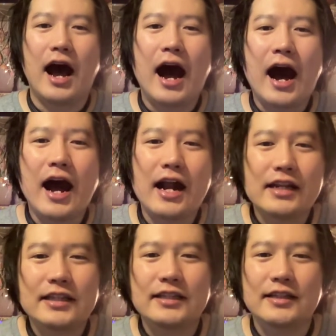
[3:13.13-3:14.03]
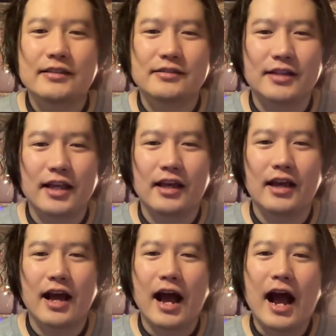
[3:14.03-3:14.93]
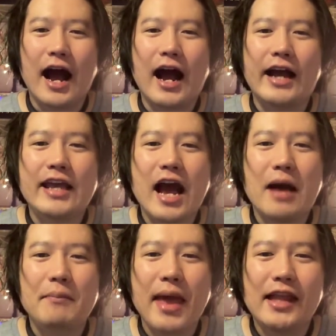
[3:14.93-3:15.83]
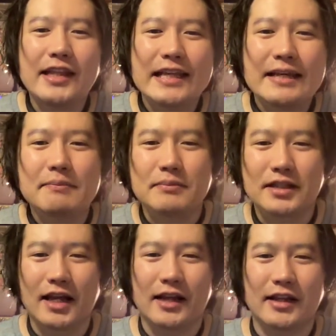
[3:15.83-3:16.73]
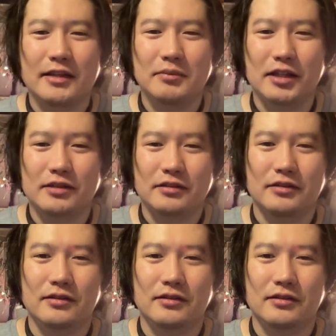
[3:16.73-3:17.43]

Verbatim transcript: a r l y ですね。早めにみたいな意味です。